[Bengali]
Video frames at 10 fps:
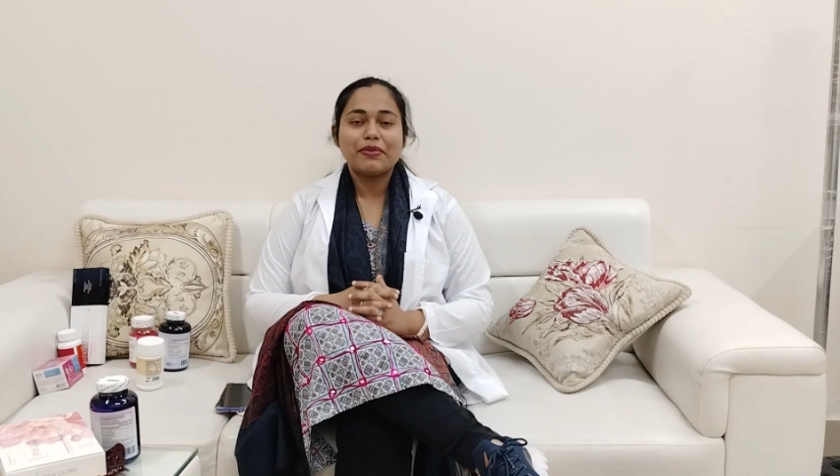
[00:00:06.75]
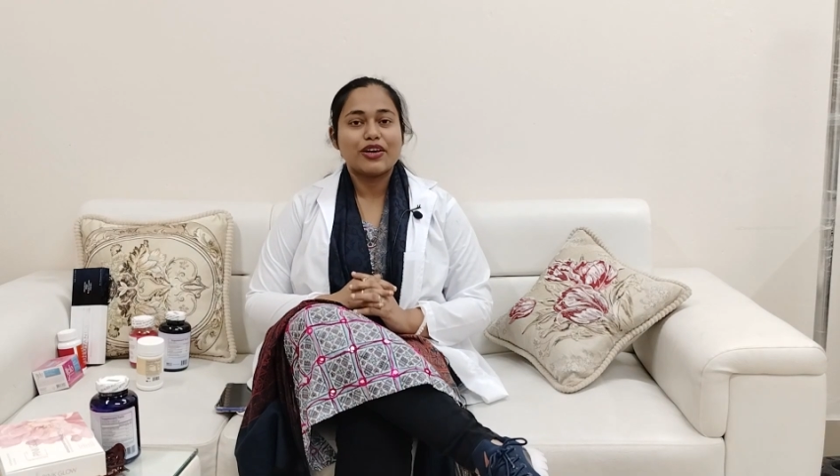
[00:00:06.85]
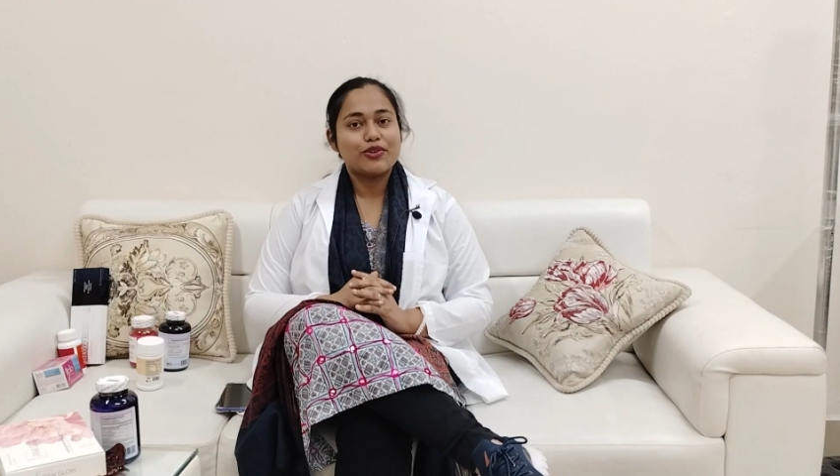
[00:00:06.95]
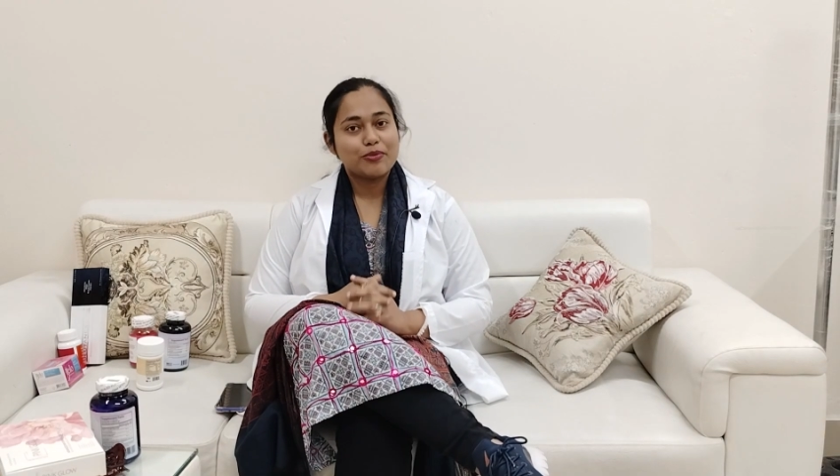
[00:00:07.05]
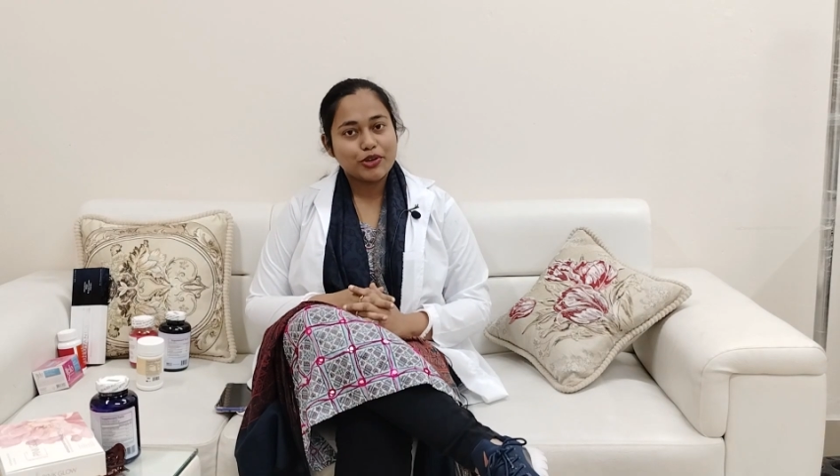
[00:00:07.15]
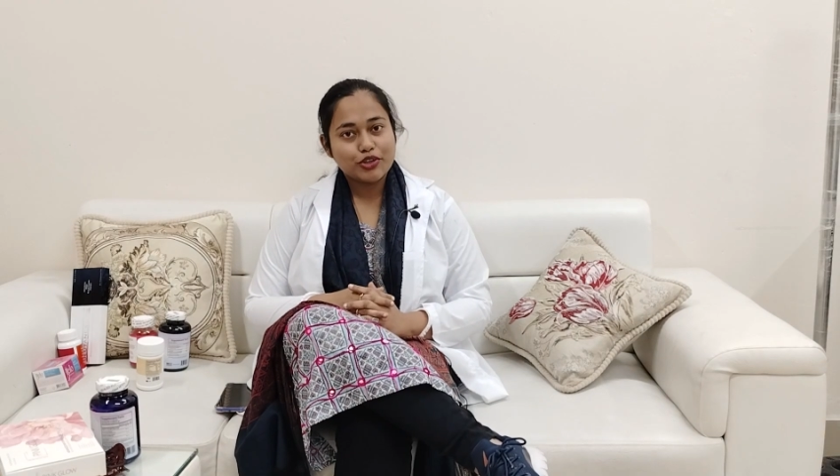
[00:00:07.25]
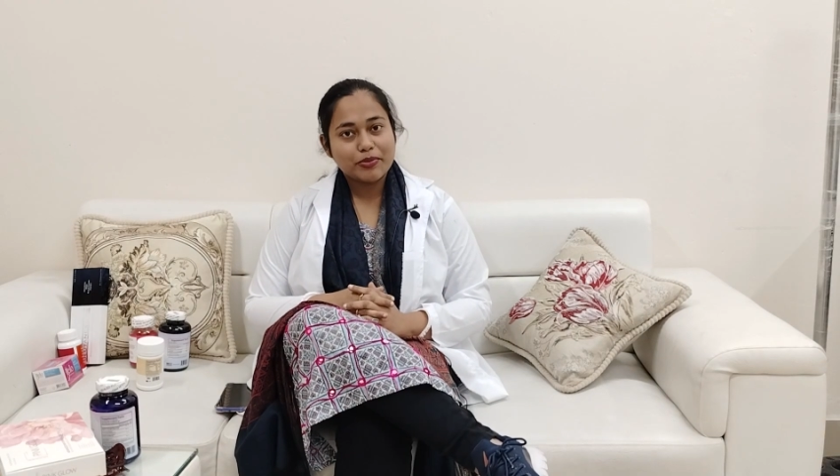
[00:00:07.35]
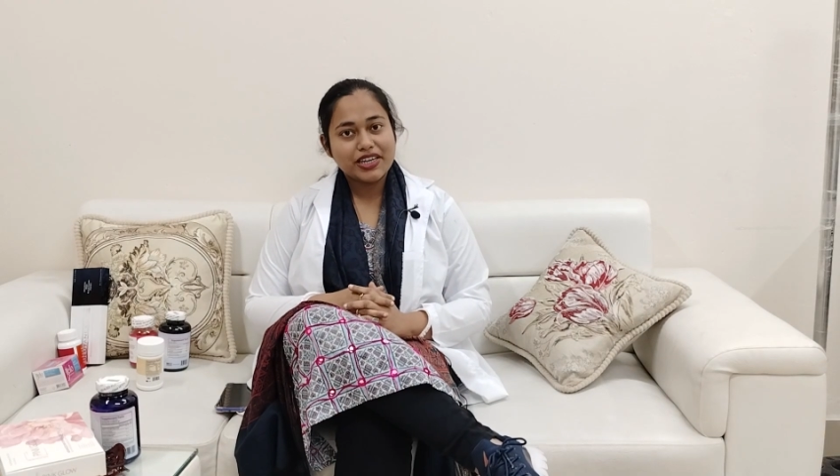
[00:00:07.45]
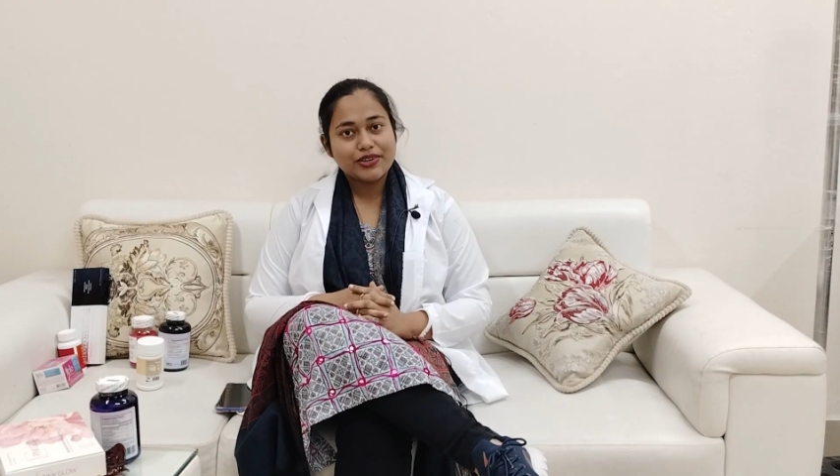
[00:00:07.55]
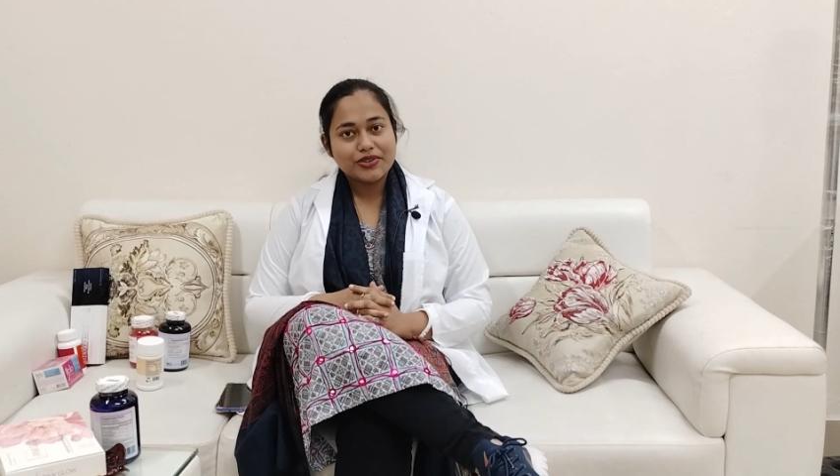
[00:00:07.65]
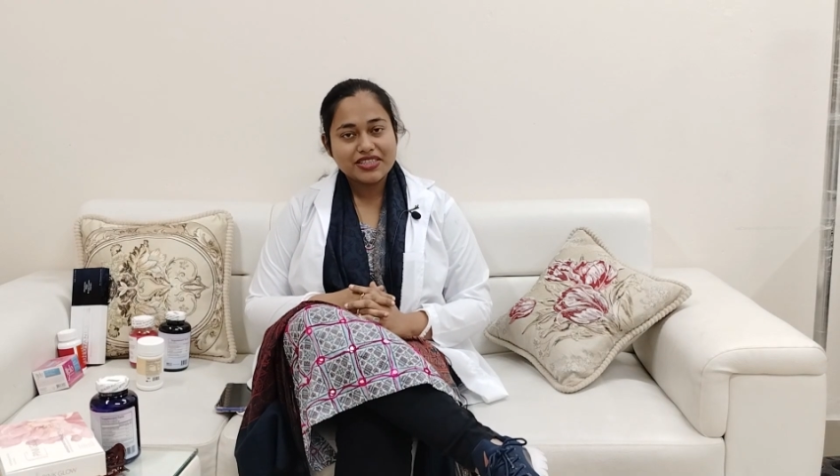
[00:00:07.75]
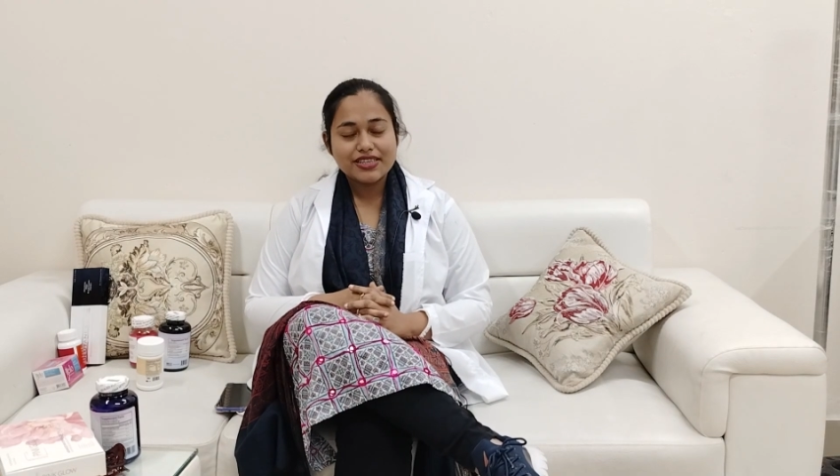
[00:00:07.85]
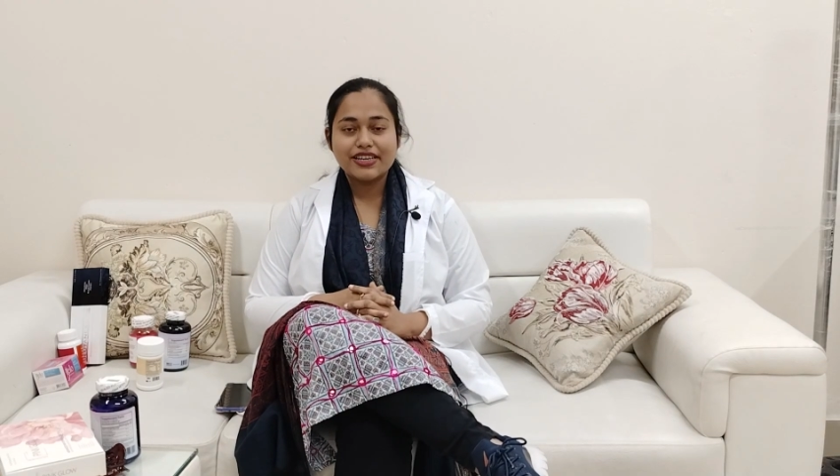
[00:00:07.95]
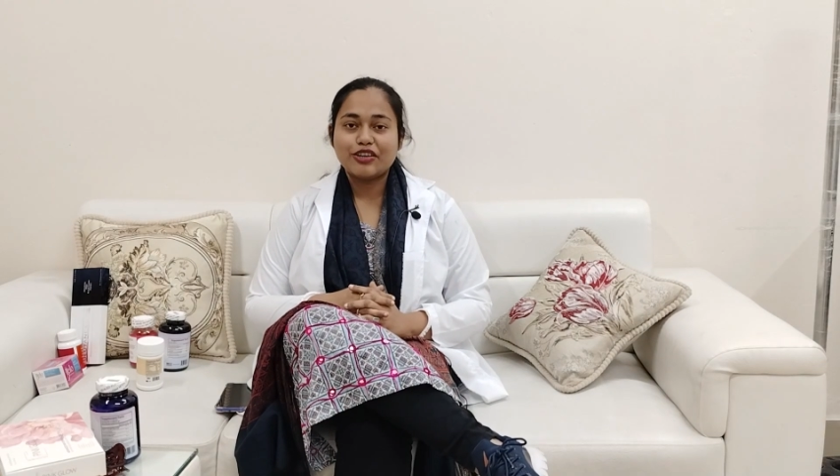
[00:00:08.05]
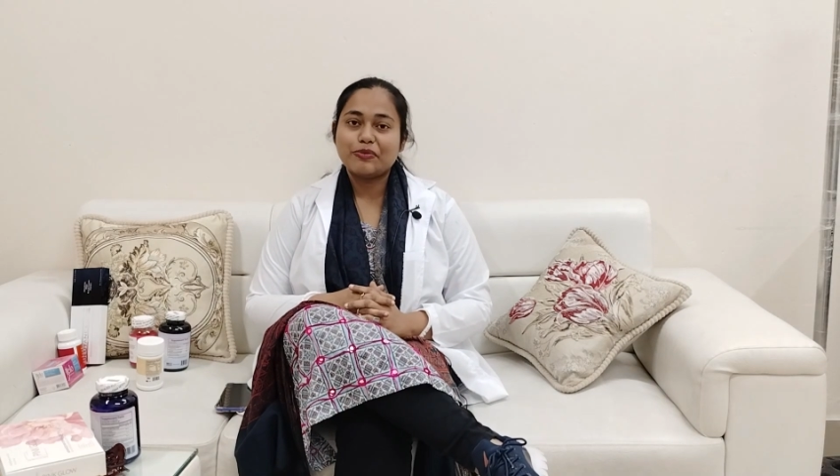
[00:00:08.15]
আমি এখন বর্তমানে
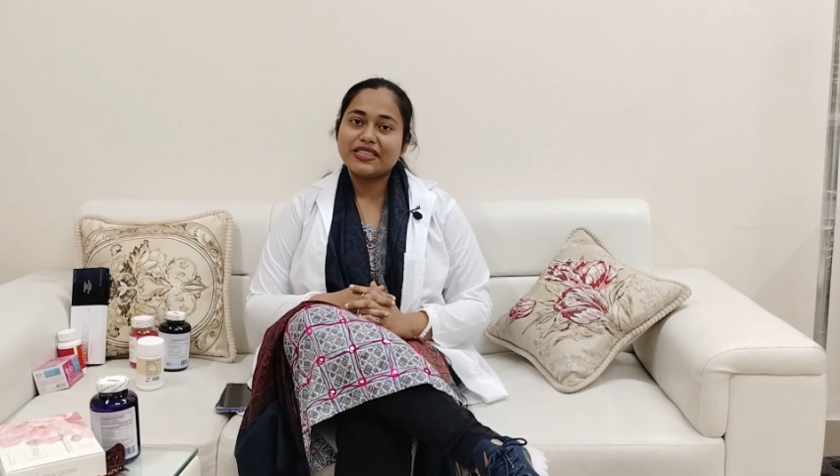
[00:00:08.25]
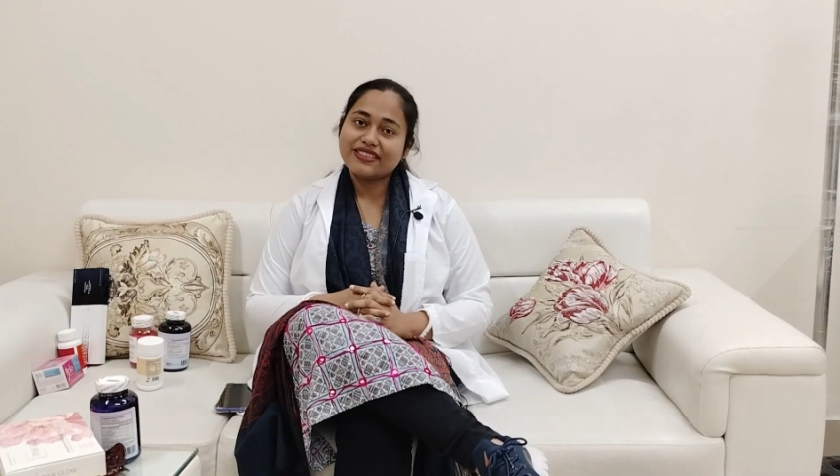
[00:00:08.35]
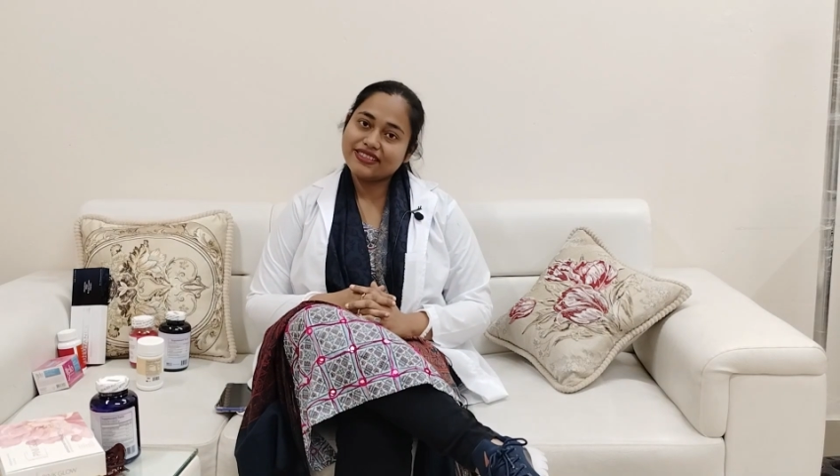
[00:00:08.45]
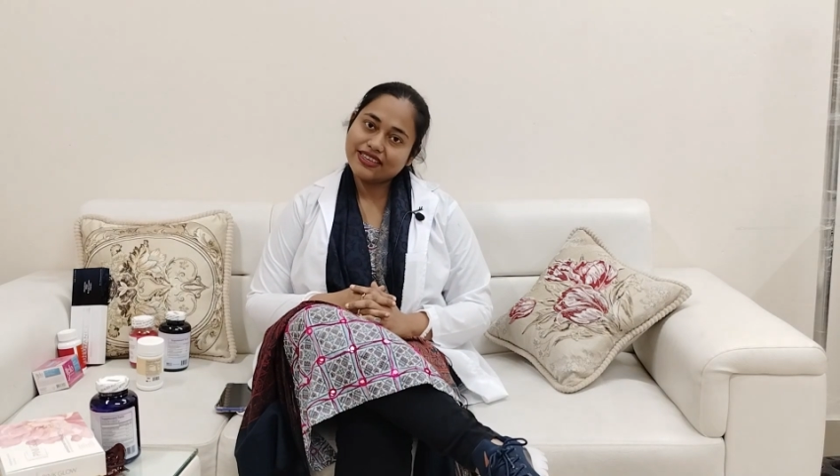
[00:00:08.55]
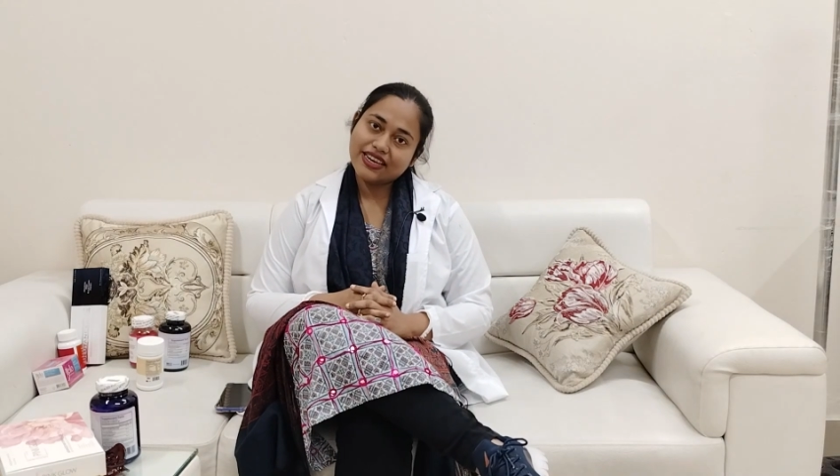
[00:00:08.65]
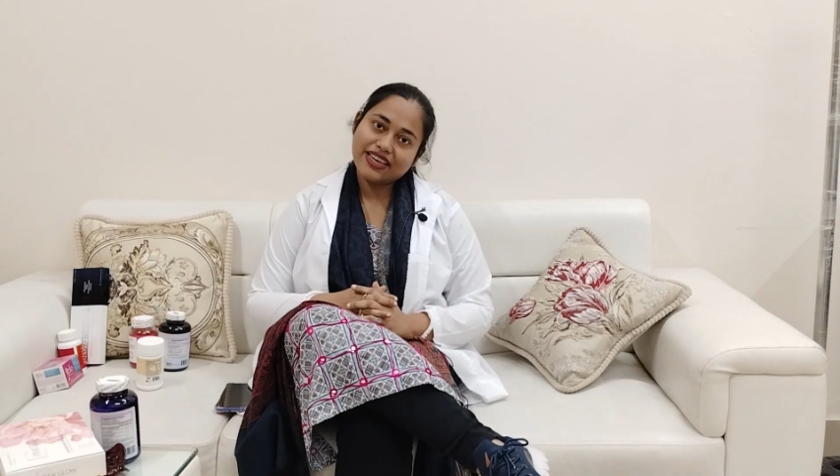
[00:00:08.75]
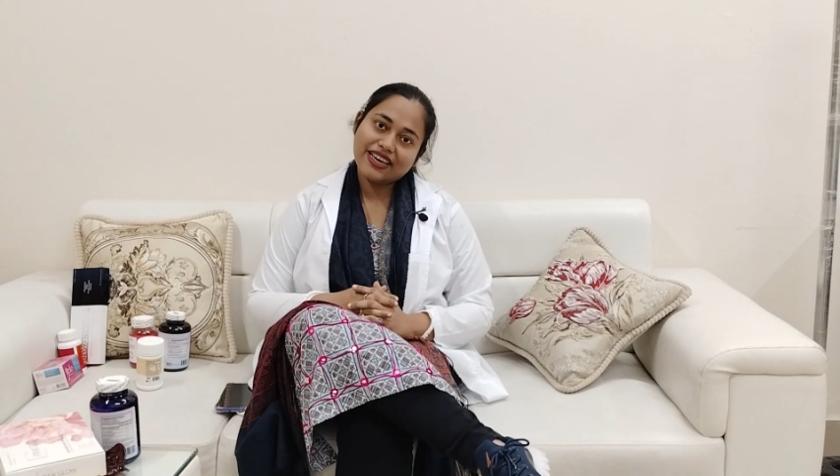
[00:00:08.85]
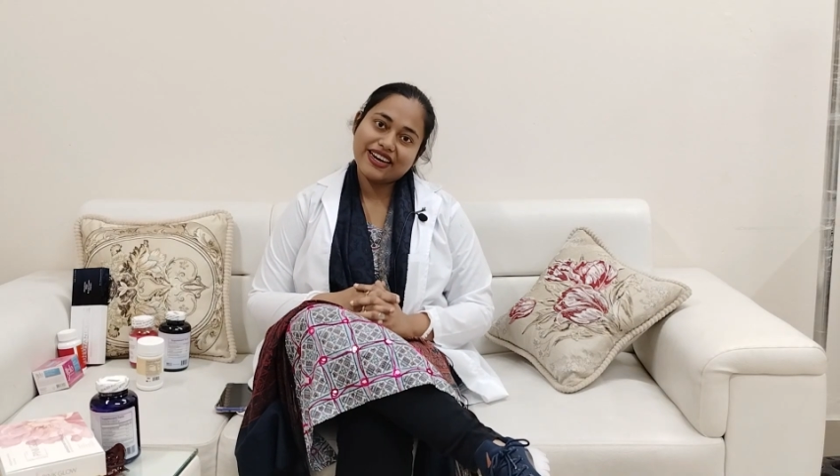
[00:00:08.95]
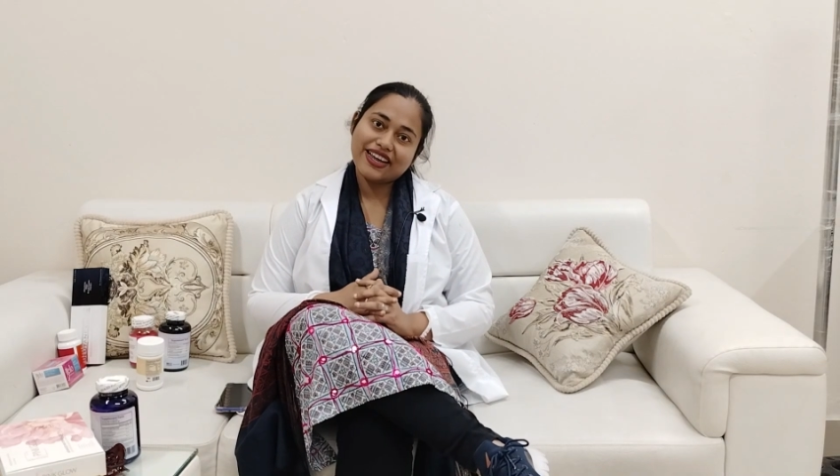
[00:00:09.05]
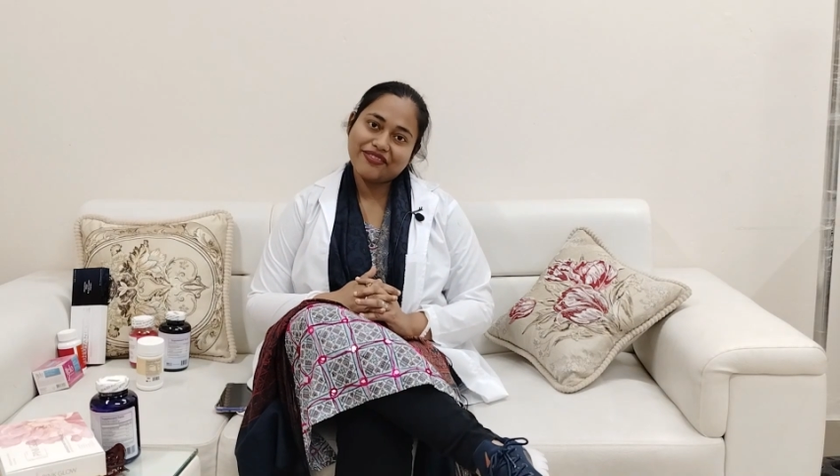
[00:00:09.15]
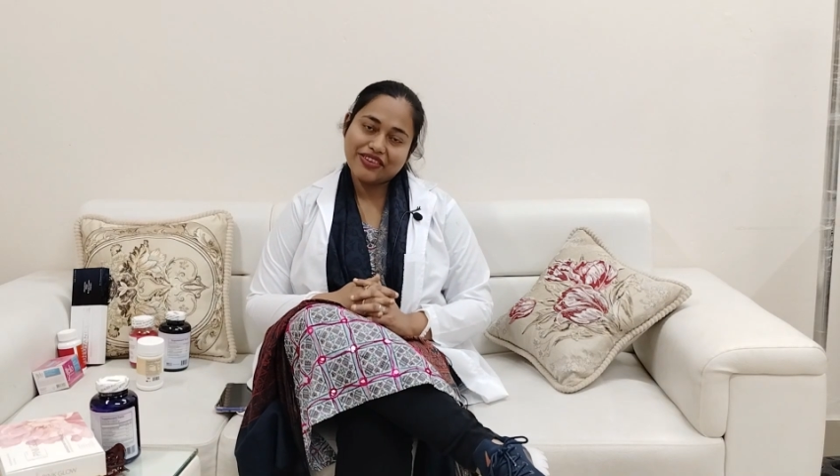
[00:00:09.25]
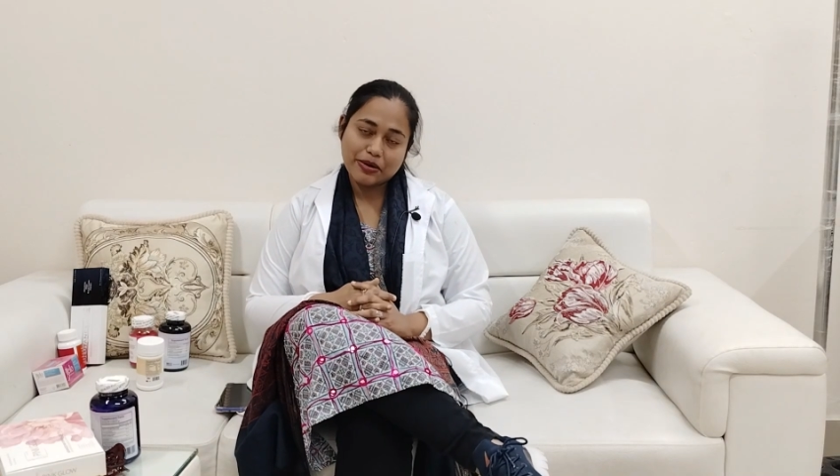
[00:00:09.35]
রয়েছি রিলোমিন স্কিন কেয়ার